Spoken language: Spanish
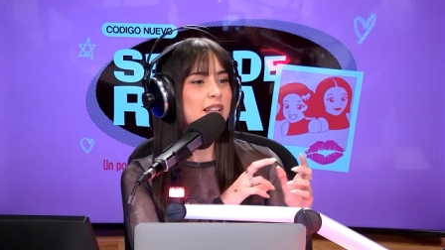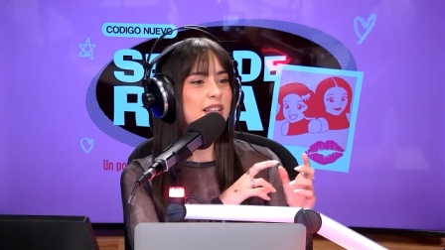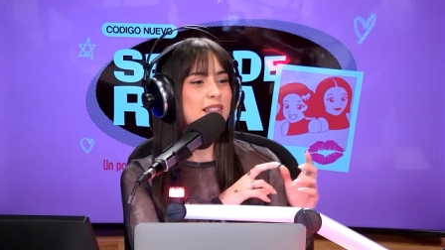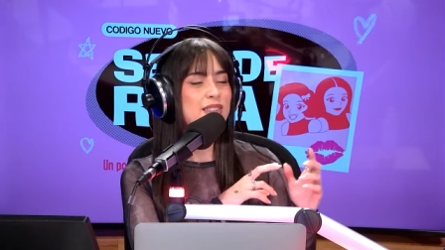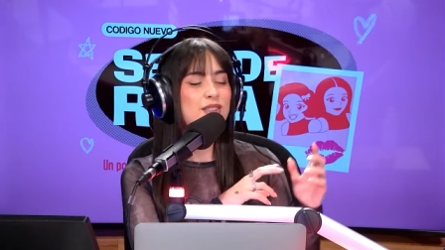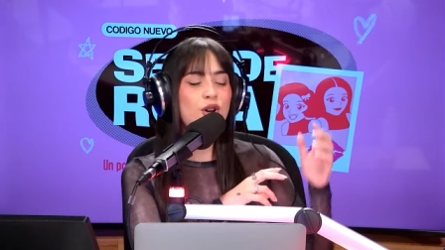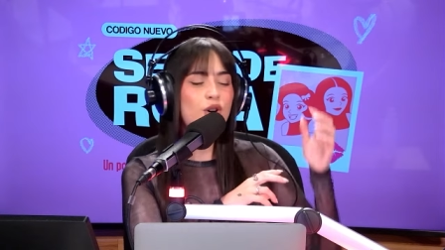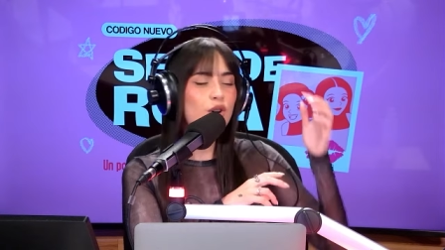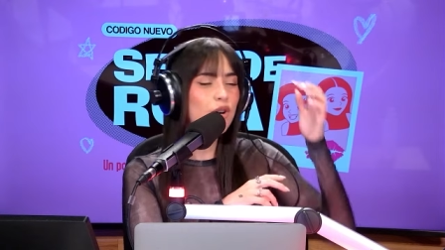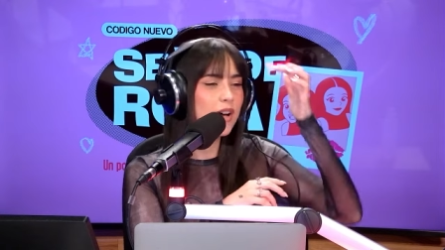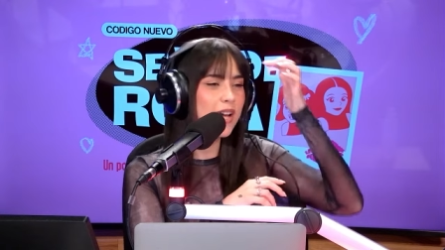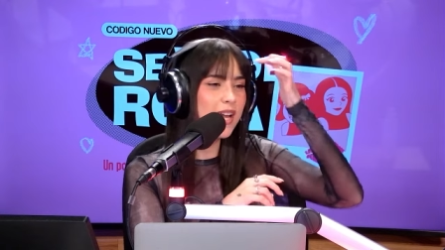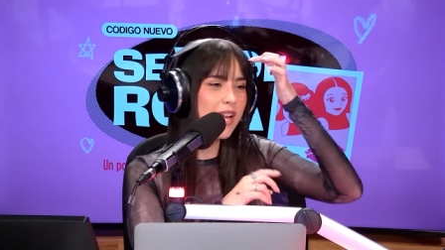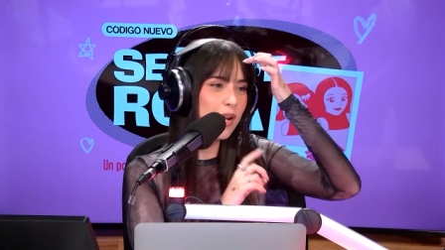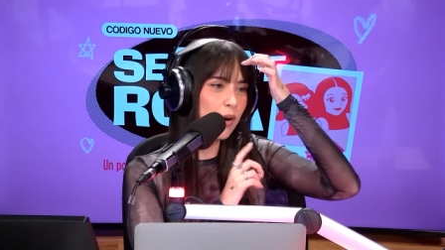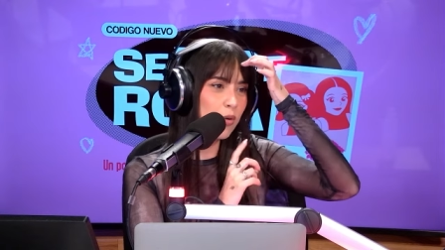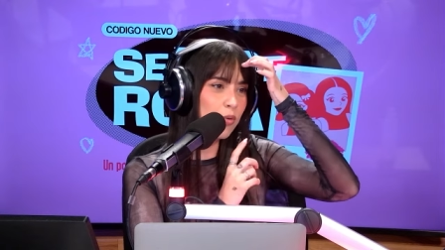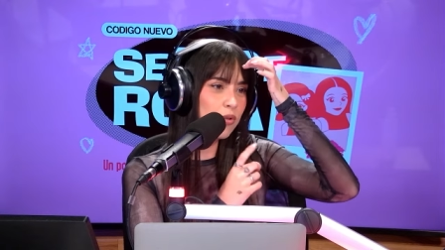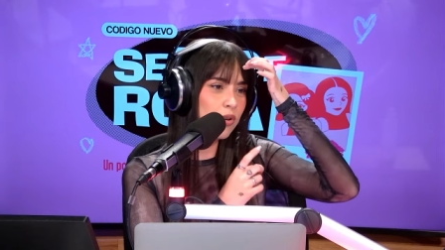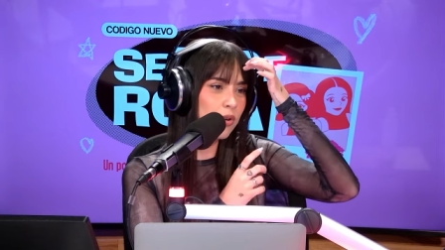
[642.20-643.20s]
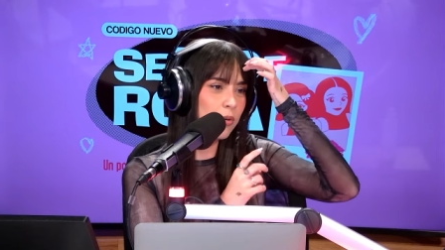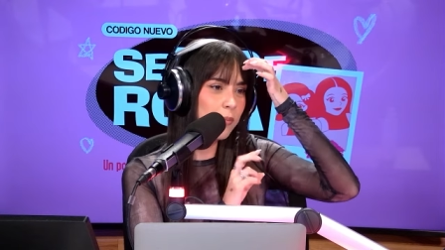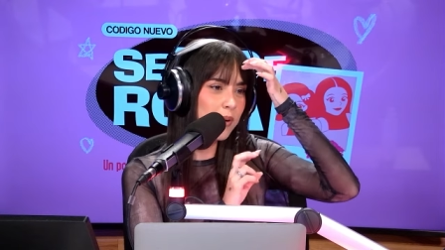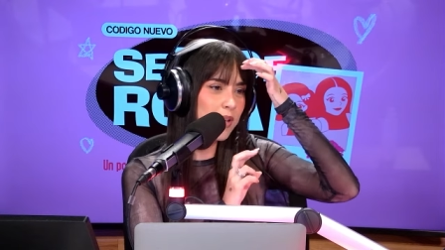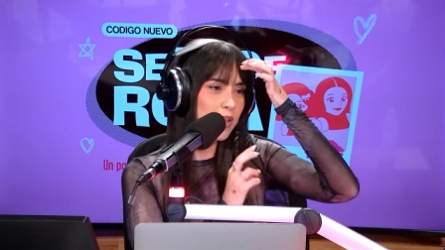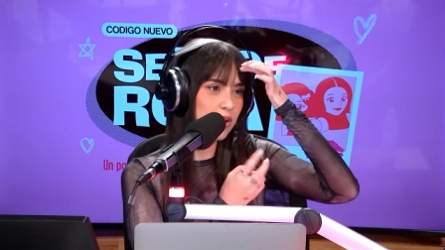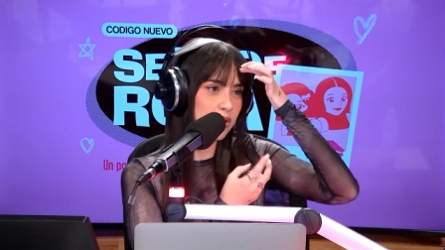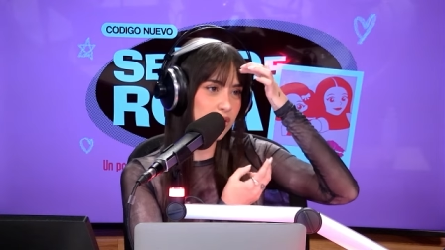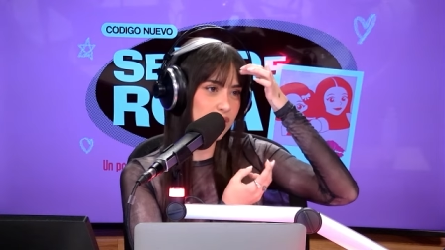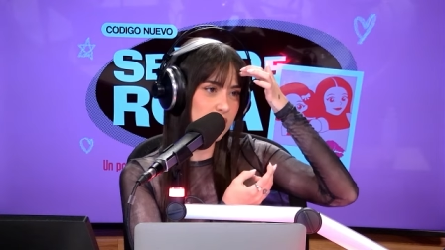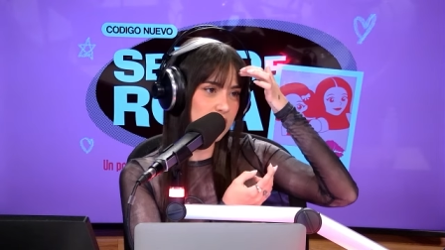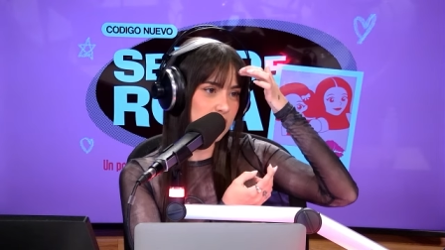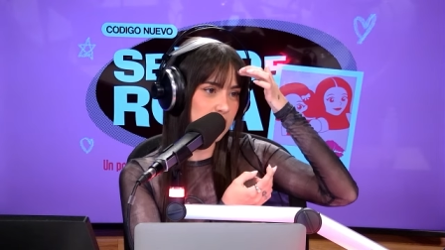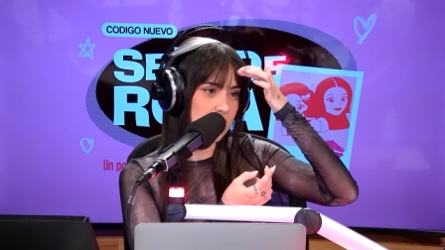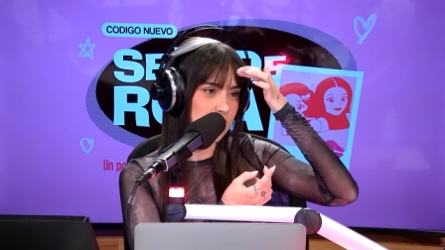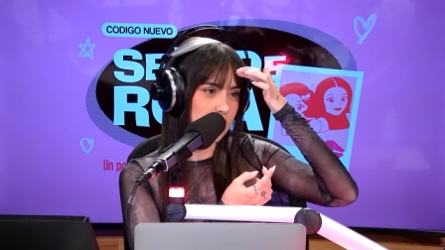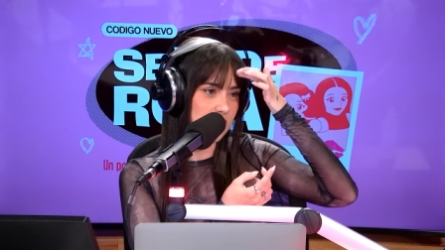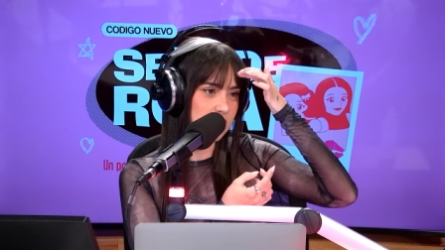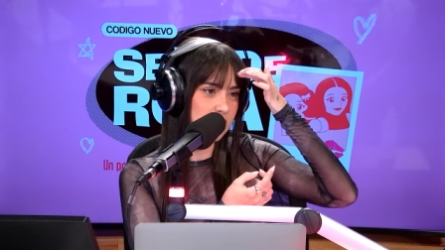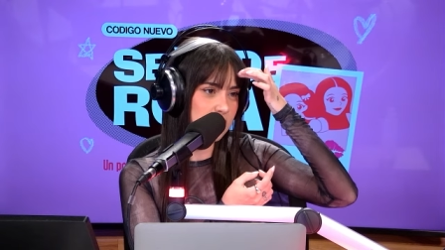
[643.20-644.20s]
No, era un hombre y dos
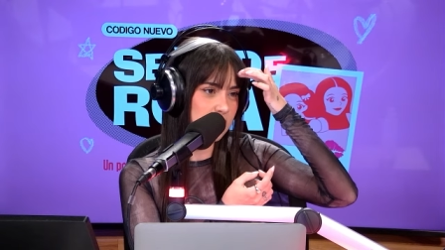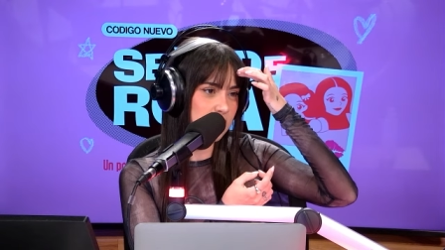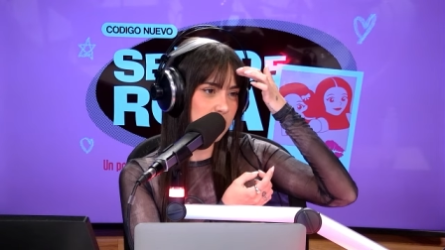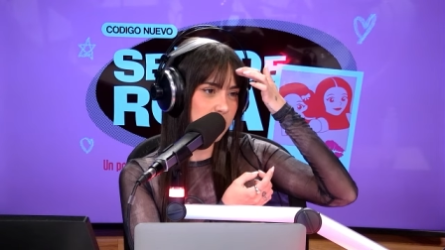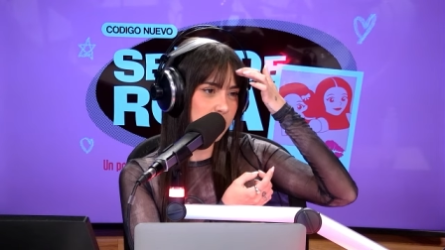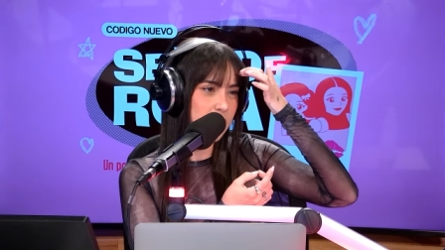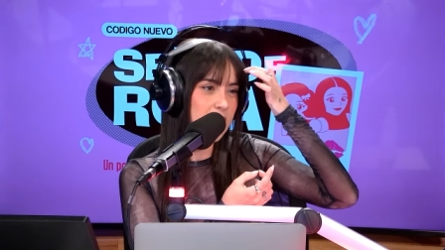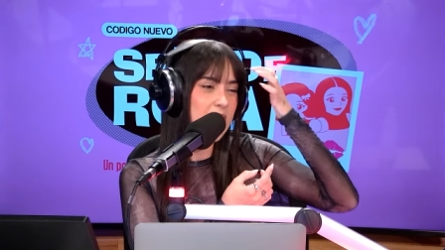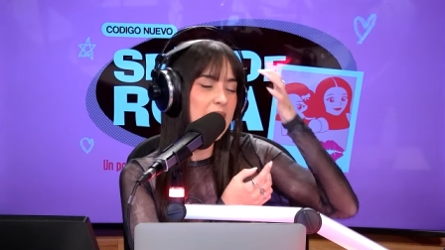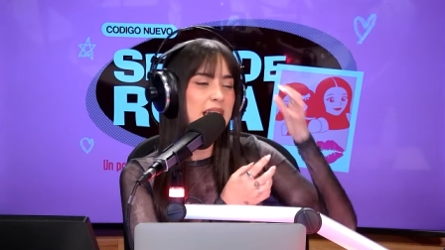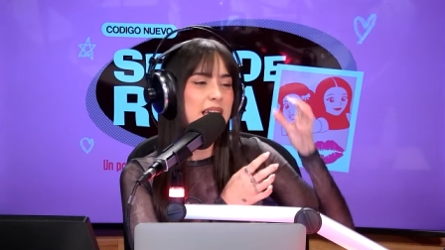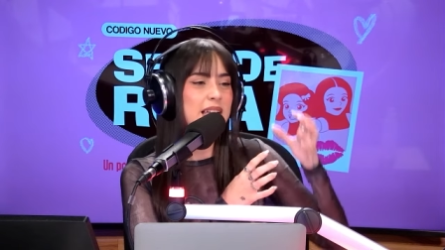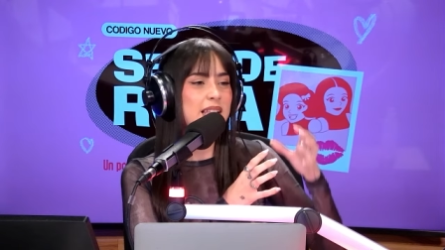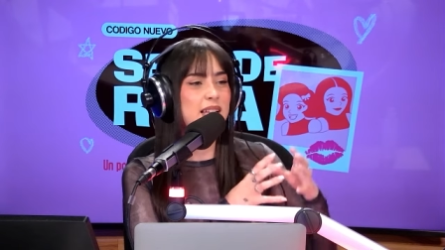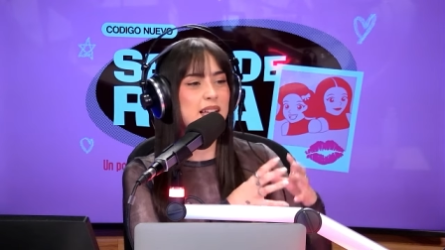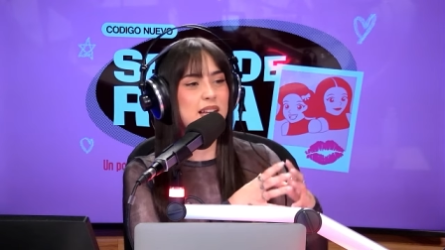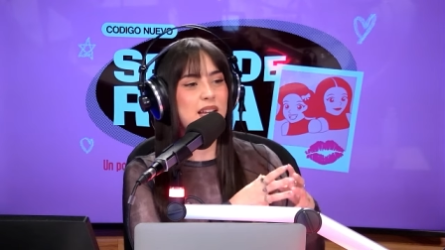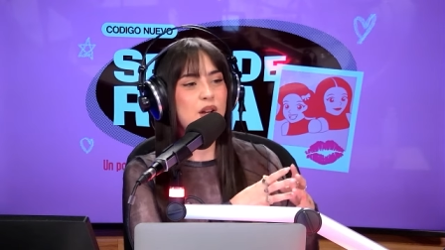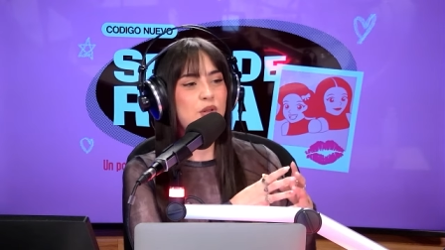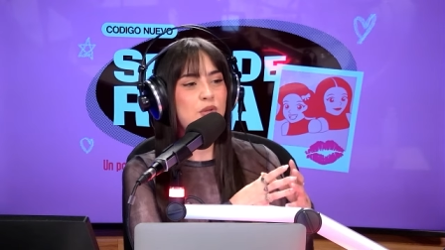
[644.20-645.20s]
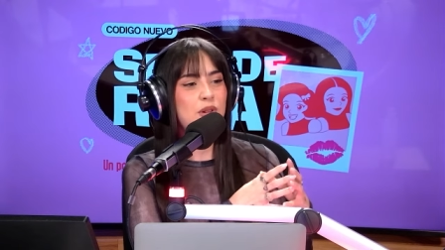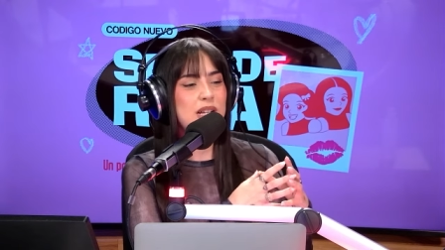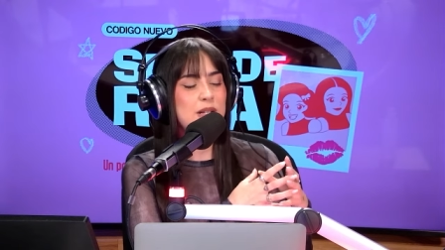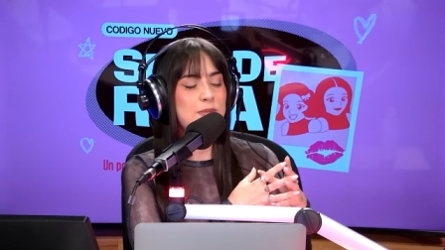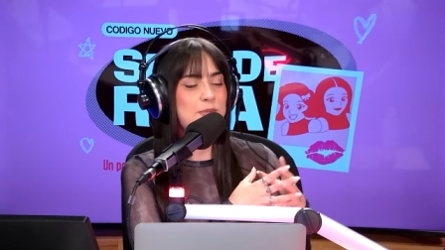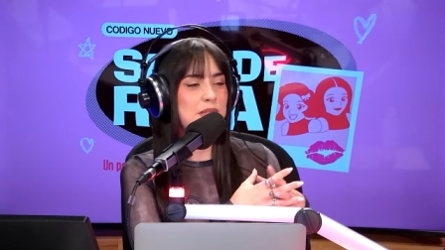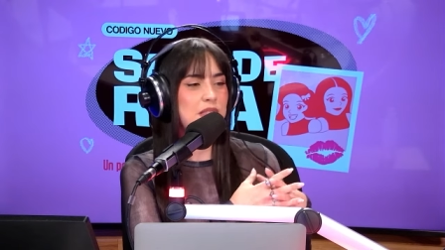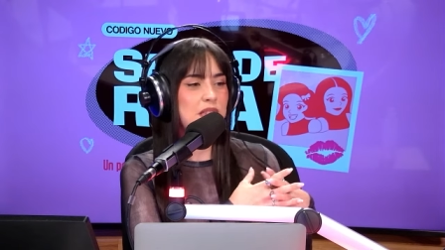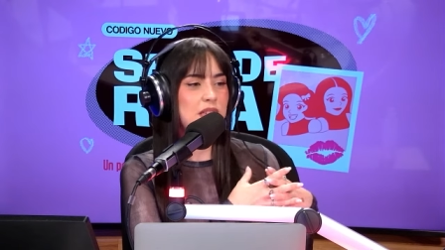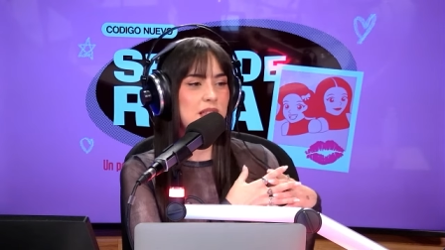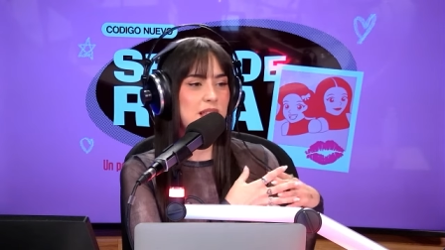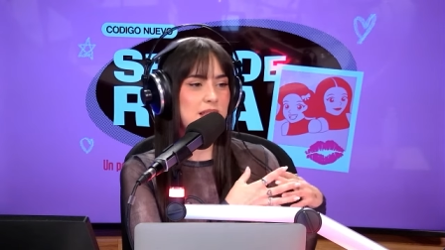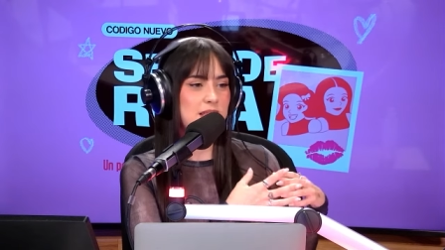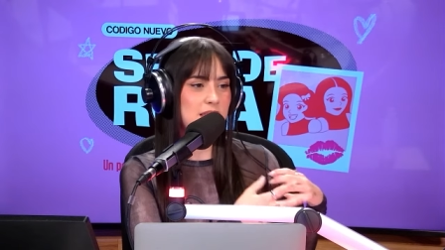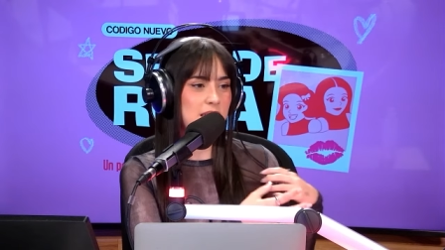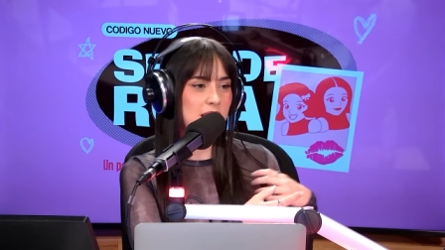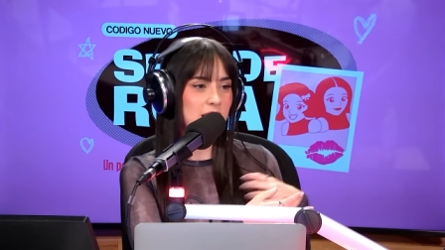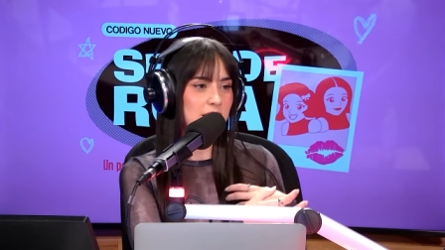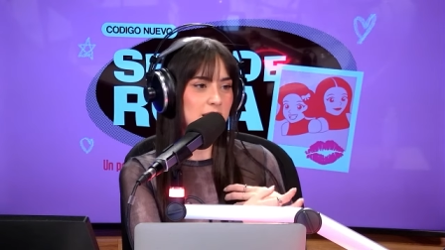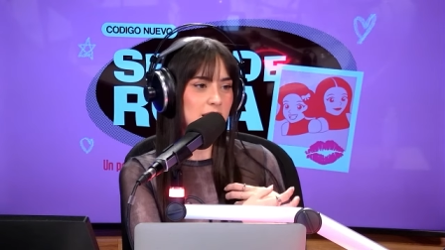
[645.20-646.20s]
chicas. Y tenían una especie de
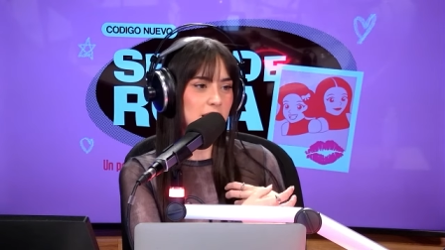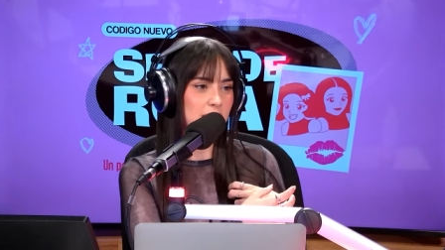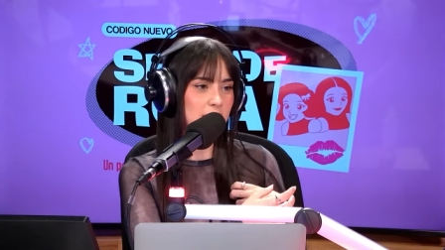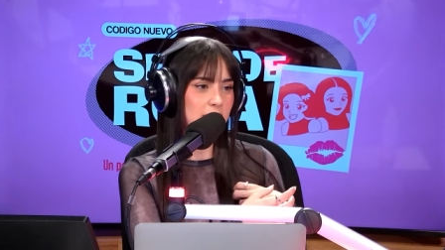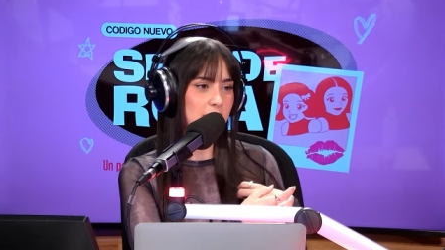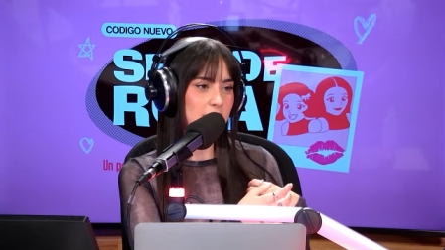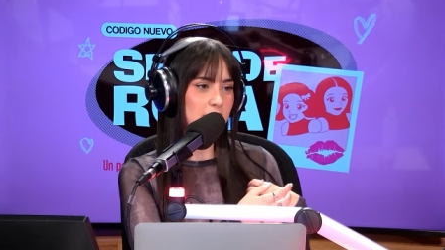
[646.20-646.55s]
tienda